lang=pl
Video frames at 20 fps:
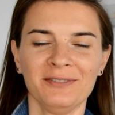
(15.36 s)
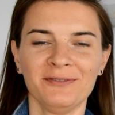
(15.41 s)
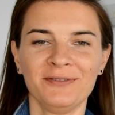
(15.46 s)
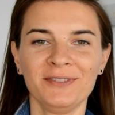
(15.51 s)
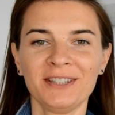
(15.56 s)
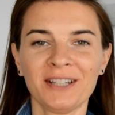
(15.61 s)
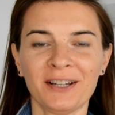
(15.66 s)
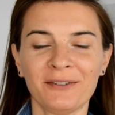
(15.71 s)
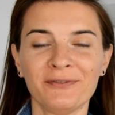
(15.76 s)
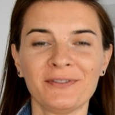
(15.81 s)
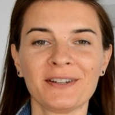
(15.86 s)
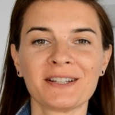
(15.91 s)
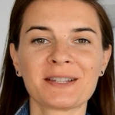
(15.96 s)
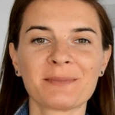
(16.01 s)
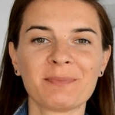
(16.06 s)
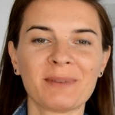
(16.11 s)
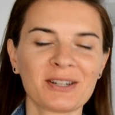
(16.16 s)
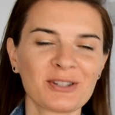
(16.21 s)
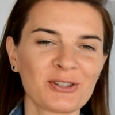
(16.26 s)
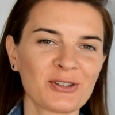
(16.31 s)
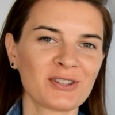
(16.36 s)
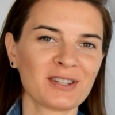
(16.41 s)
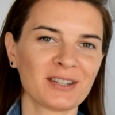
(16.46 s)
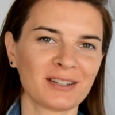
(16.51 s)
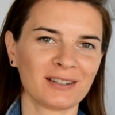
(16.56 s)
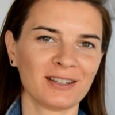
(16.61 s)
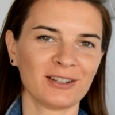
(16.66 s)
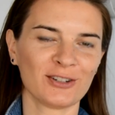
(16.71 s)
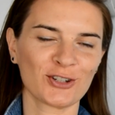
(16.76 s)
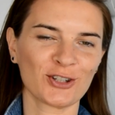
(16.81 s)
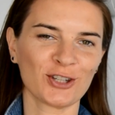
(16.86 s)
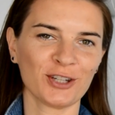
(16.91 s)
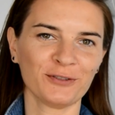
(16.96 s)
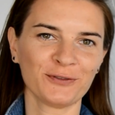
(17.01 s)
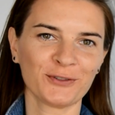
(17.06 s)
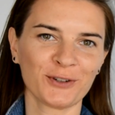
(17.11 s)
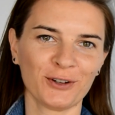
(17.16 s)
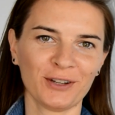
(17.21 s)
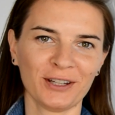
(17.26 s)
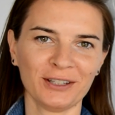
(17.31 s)
Witam Was bardzo serdecznie
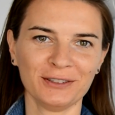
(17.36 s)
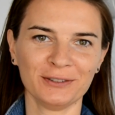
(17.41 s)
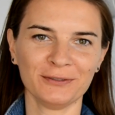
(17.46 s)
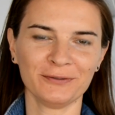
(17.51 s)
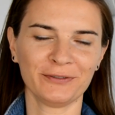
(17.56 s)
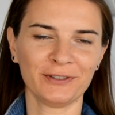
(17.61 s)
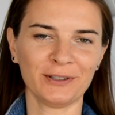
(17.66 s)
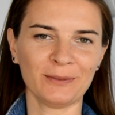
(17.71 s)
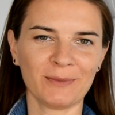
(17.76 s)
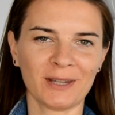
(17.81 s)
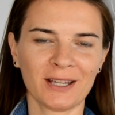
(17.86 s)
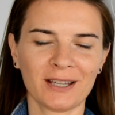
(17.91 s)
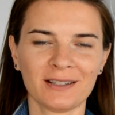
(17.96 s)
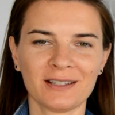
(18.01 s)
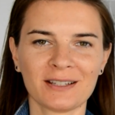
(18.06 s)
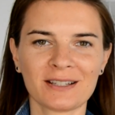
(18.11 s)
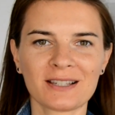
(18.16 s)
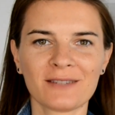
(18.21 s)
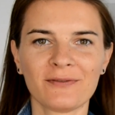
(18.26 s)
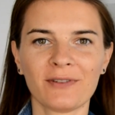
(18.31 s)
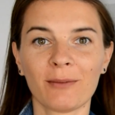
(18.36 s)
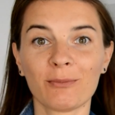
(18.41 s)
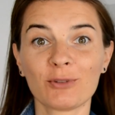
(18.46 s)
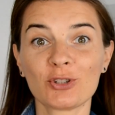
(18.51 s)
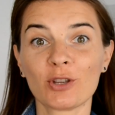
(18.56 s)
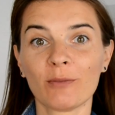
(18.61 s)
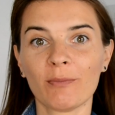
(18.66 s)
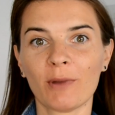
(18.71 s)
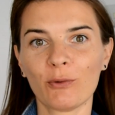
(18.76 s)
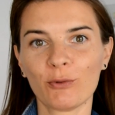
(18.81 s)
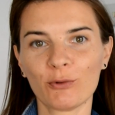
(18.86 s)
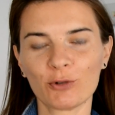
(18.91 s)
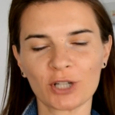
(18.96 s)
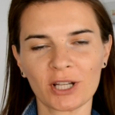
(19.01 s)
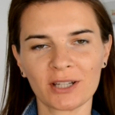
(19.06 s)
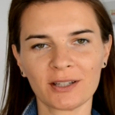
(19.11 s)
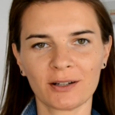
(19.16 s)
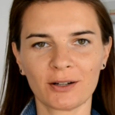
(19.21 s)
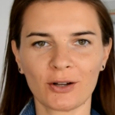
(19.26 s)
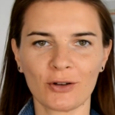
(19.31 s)
w kolejnym filmie. Ja nazywam się
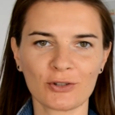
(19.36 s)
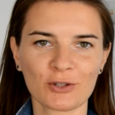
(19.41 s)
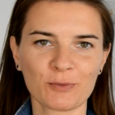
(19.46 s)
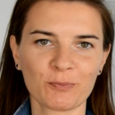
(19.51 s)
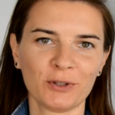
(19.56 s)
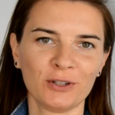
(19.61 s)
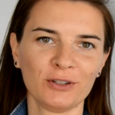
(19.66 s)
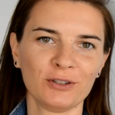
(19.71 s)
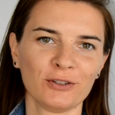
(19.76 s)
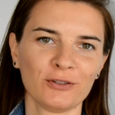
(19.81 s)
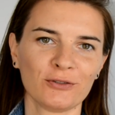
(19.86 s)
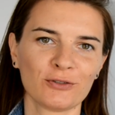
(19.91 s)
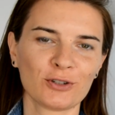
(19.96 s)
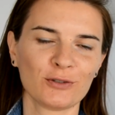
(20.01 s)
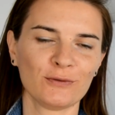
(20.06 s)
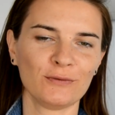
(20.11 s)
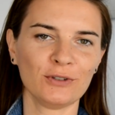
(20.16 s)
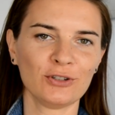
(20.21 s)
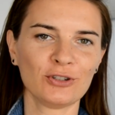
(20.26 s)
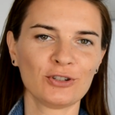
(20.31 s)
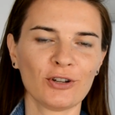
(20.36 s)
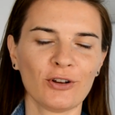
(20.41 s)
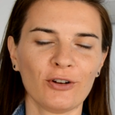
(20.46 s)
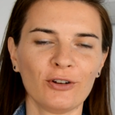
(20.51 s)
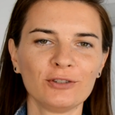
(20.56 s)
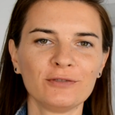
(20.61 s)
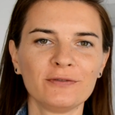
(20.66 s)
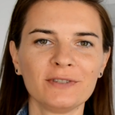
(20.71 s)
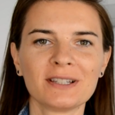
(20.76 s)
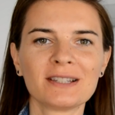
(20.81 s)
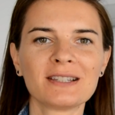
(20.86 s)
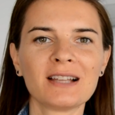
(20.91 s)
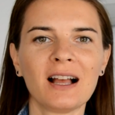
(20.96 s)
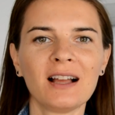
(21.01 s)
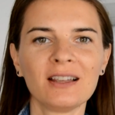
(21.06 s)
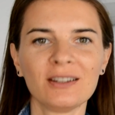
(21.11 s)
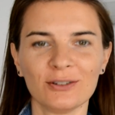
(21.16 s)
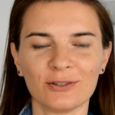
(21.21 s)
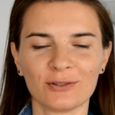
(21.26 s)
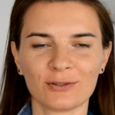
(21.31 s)
Małgorzata Kospin i oczywiście
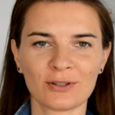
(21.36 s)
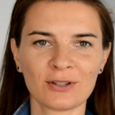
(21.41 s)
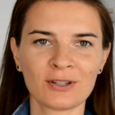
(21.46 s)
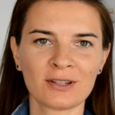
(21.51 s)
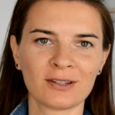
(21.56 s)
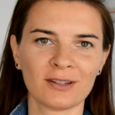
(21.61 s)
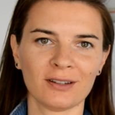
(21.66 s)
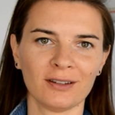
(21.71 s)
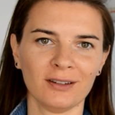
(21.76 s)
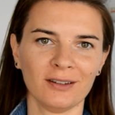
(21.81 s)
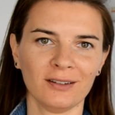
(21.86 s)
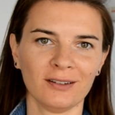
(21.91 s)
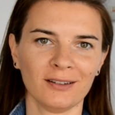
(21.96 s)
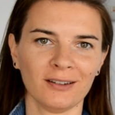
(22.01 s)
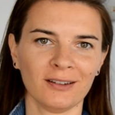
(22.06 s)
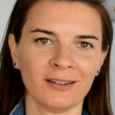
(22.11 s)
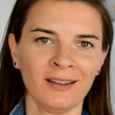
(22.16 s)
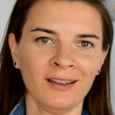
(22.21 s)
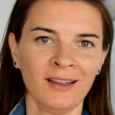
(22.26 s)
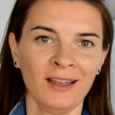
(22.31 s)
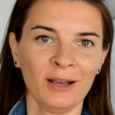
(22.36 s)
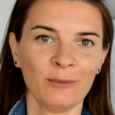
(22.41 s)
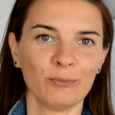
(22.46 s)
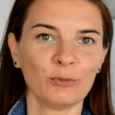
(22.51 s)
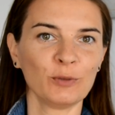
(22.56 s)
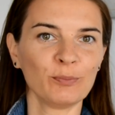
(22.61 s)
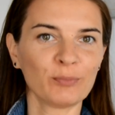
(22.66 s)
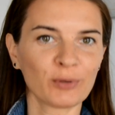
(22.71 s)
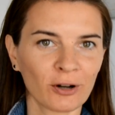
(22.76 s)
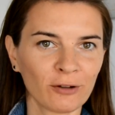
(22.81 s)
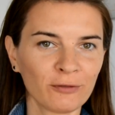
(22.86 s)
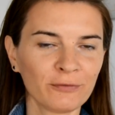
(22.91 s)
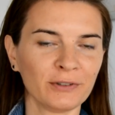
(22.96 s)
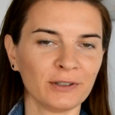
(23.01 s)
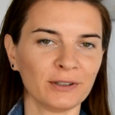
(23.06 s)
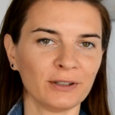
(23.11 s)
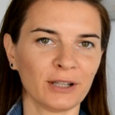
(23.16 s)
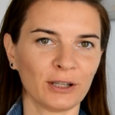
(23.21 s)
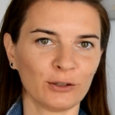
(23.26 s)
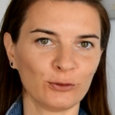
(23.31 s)
odwiedzając y, mój
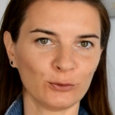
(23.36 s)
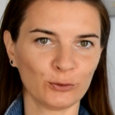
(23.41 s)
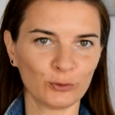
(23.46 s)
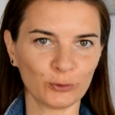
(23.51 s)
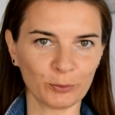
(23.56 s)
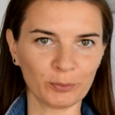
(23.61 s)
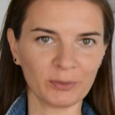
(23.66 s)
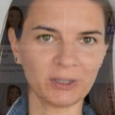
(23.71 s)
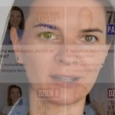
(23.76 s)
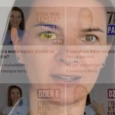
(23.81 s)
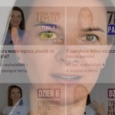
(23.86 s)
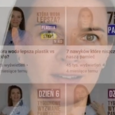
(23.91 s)
profil na YouTubie